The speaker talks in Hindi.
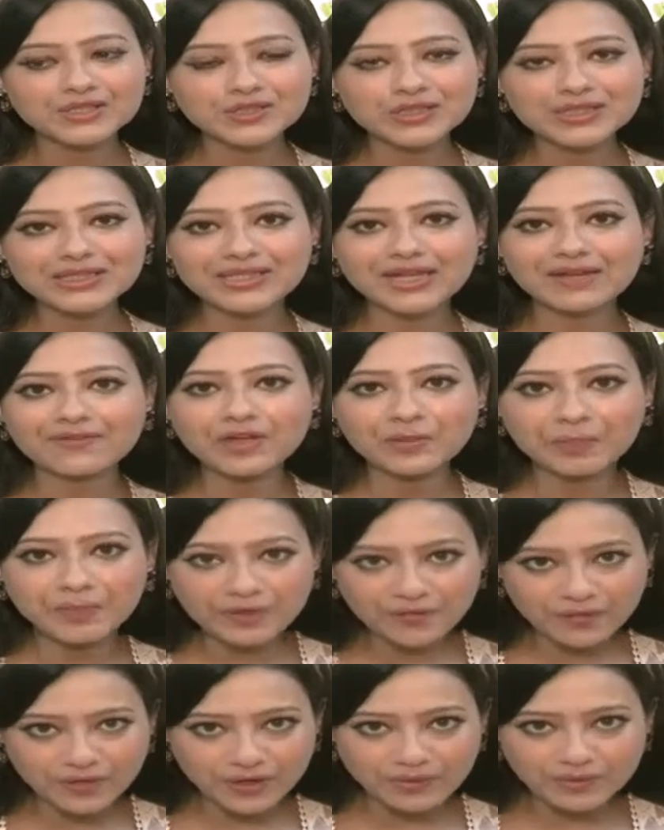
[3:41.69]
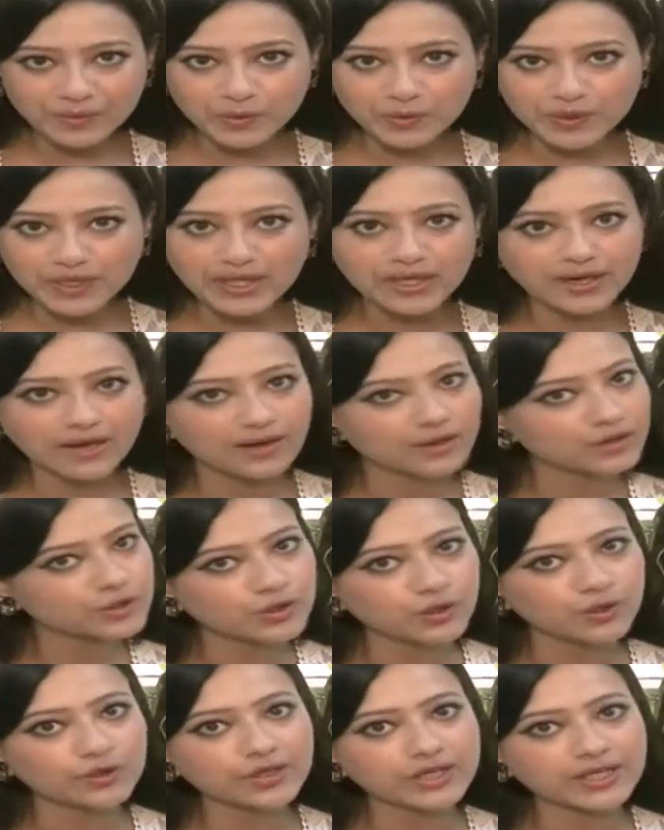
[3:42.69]
जिस लेवल पे फिल्म क्योंकि एक अलग
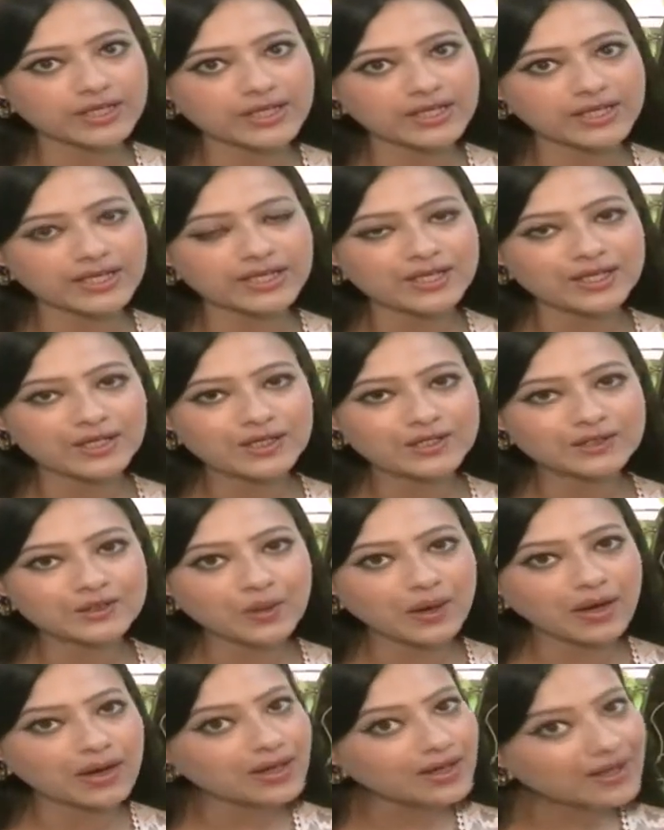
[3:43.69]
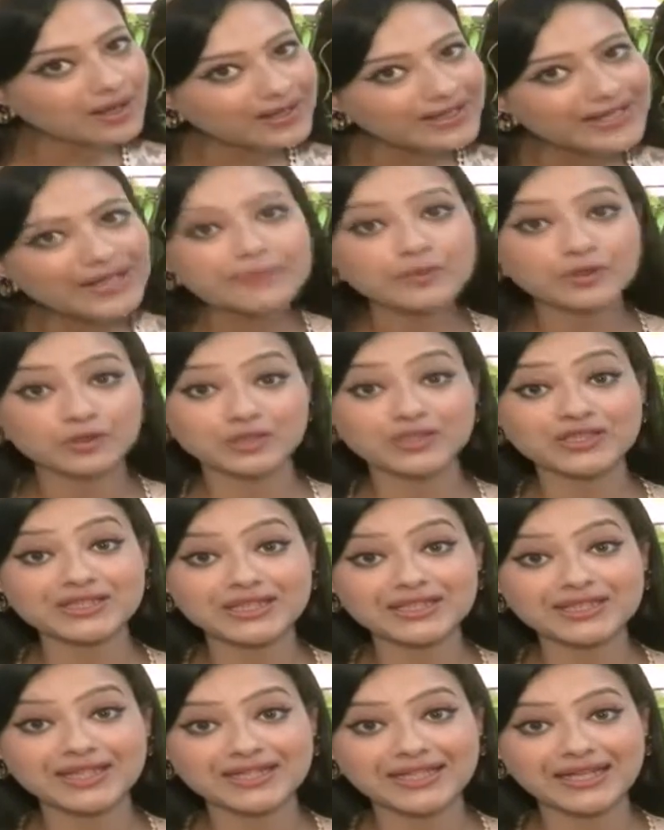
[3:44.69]
जॉनर की है तो अलग अलग इमोशंस
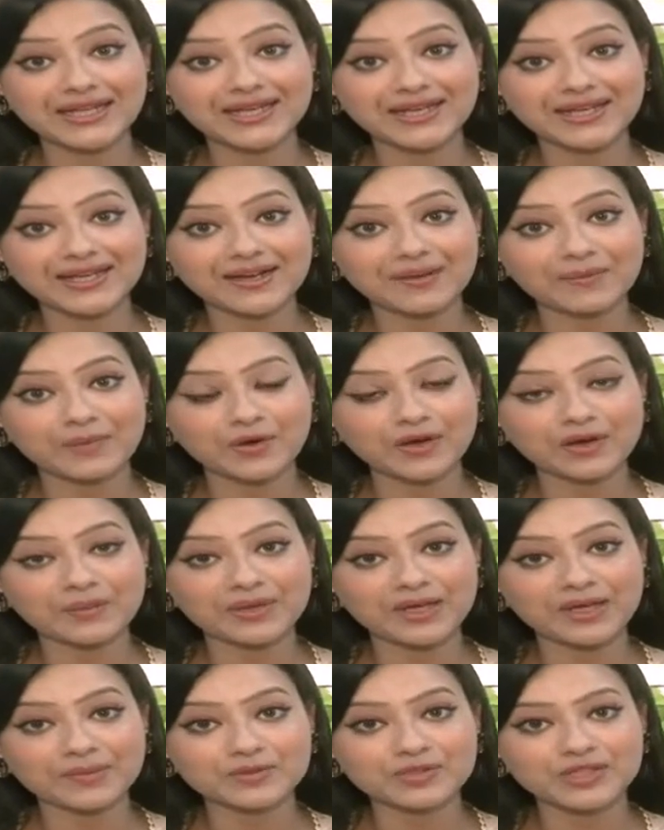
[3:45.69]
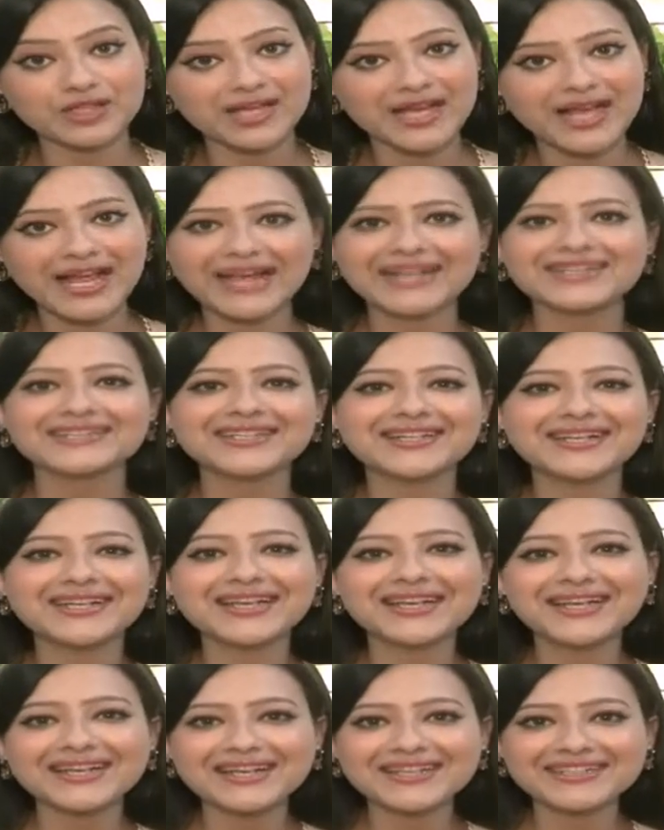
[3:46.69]
के साथ खेलने का मौका मिला मुझे ऐसे
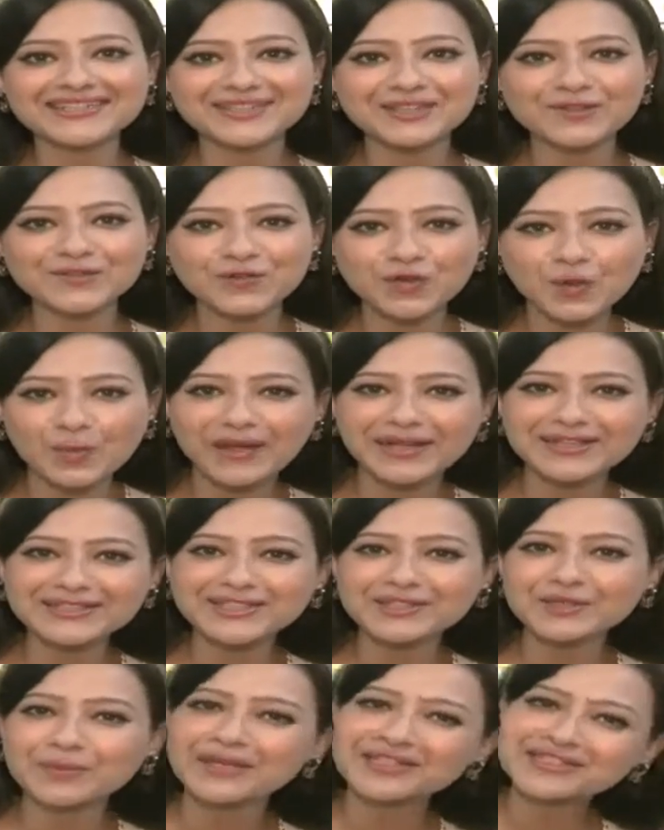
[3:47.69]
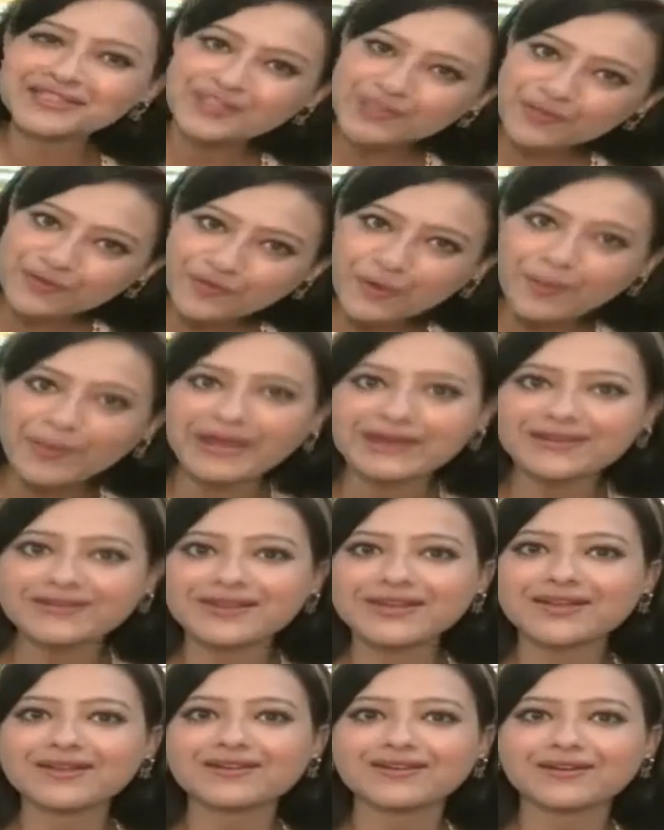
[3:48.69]
नहीं है कि सिर्फ रोमांस है तो मैं सिर्फ
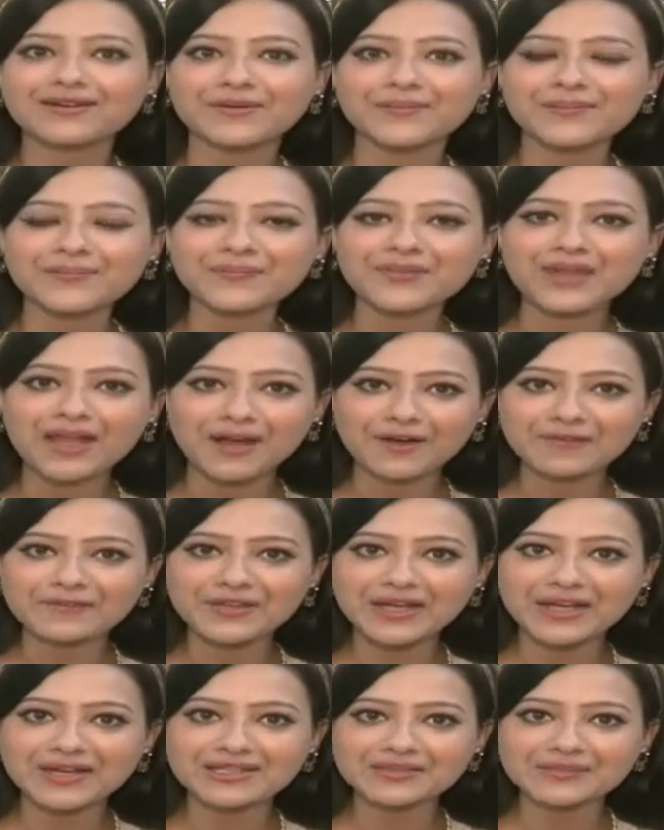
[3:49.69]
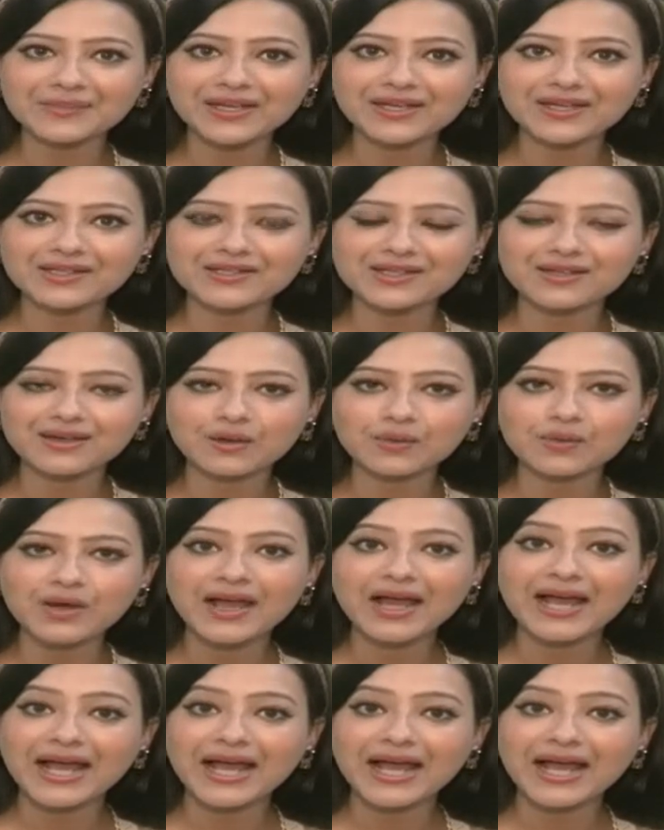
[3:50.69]
रोमांटिक अवतार्स में ही नज़र आऊँ